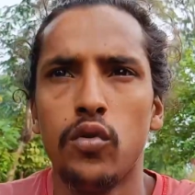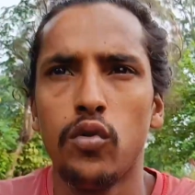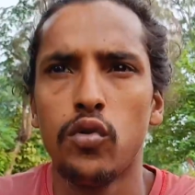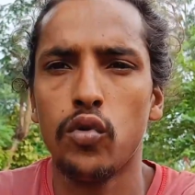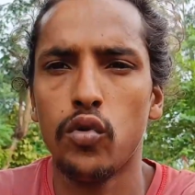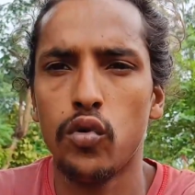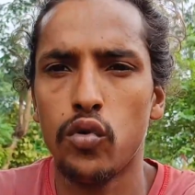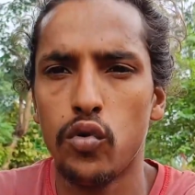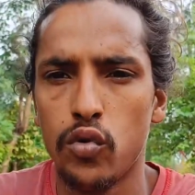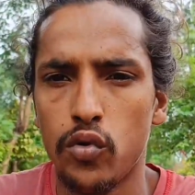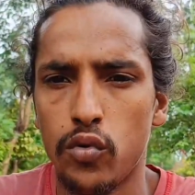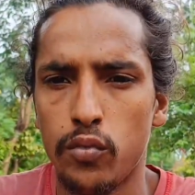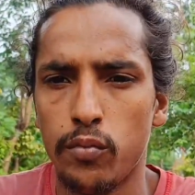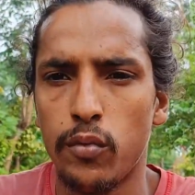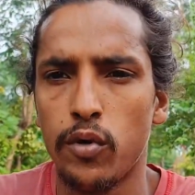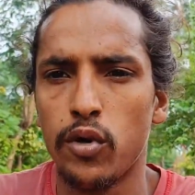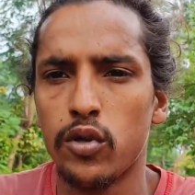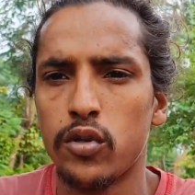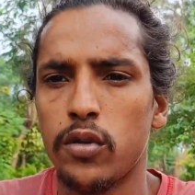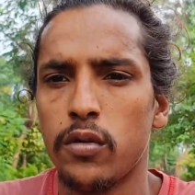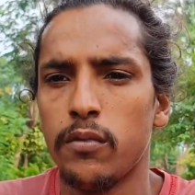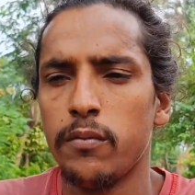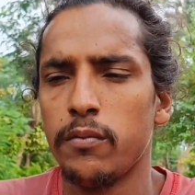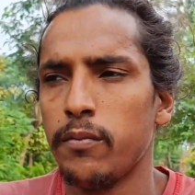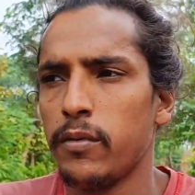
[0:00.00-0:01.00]
जो
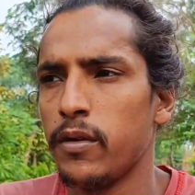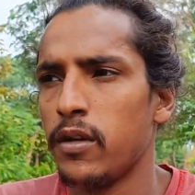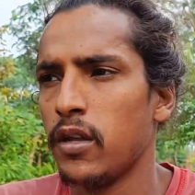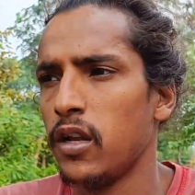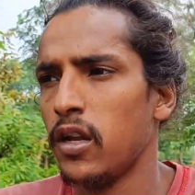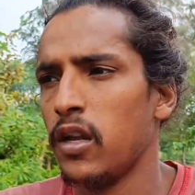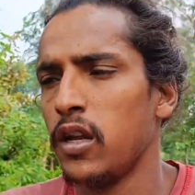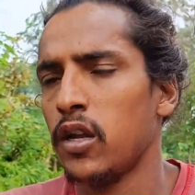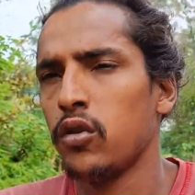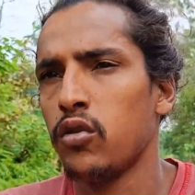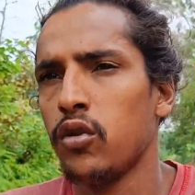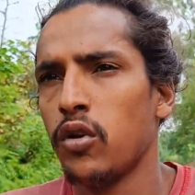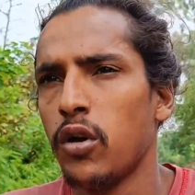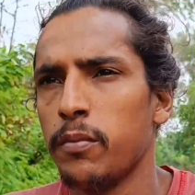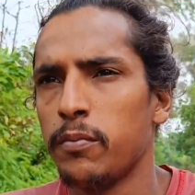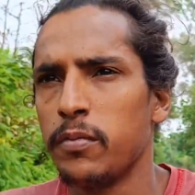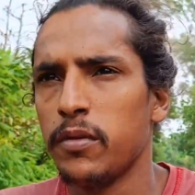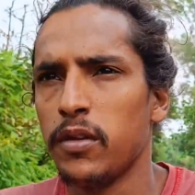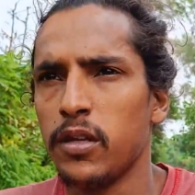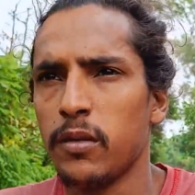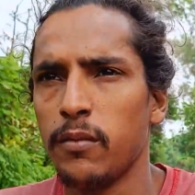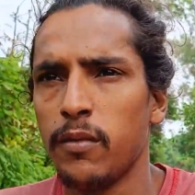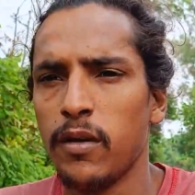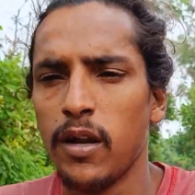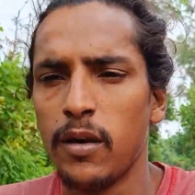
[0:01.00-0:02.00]
मौसम पिछले एक दो
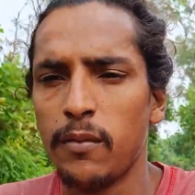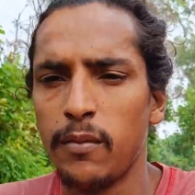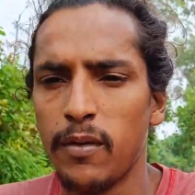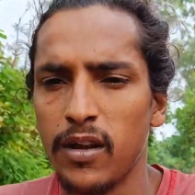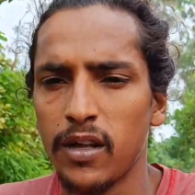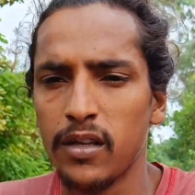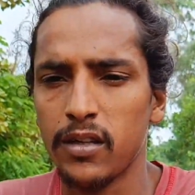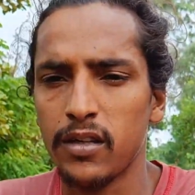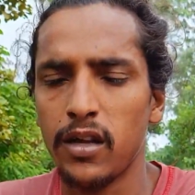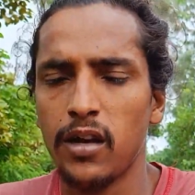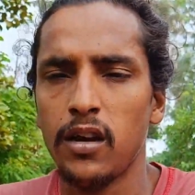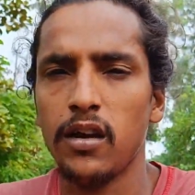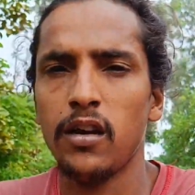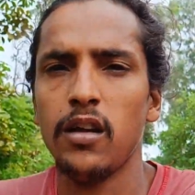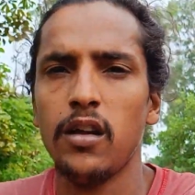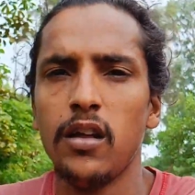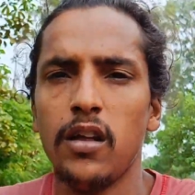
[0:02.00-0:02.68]
हफ्ते से बना पड़ा था